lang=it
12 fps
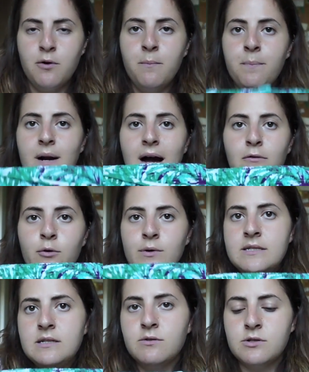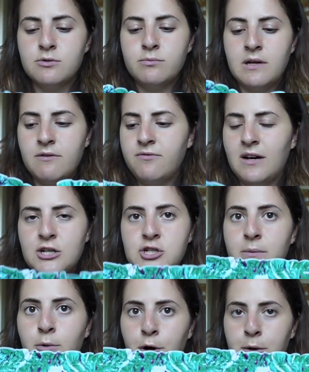compravo questi costumi a
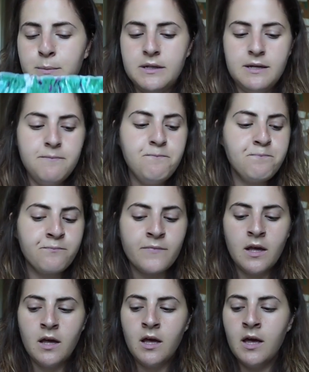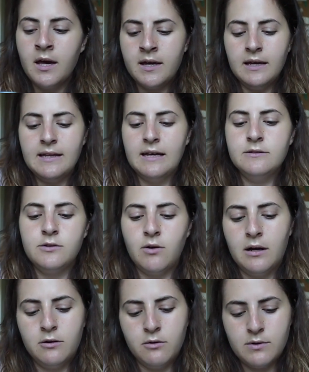fascia morbidi che dentro
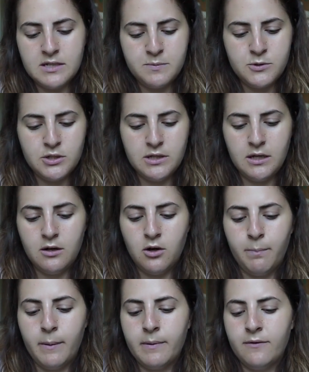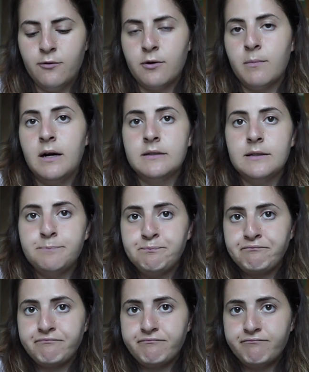hanno questa specie di coppa preformata